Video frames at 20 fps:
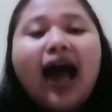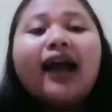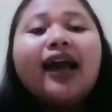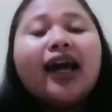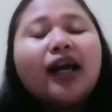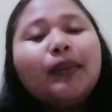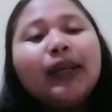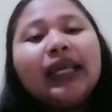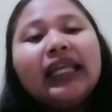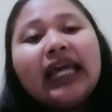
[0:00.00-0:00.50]

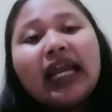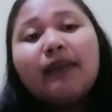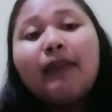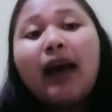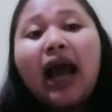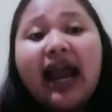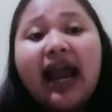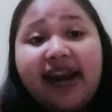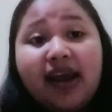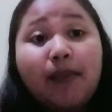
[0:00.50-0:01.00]
agar menghindari
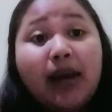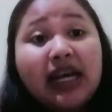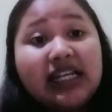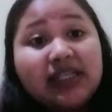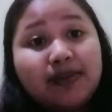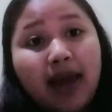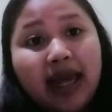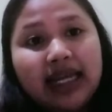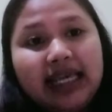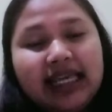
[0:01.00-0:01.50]
makanan yang
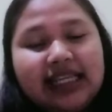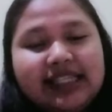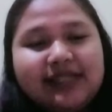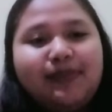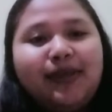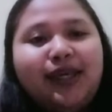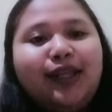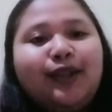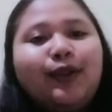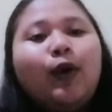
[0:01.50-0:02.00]
manis-manis
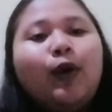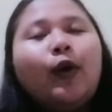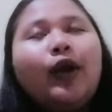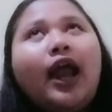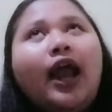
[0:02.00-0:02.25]
begitu.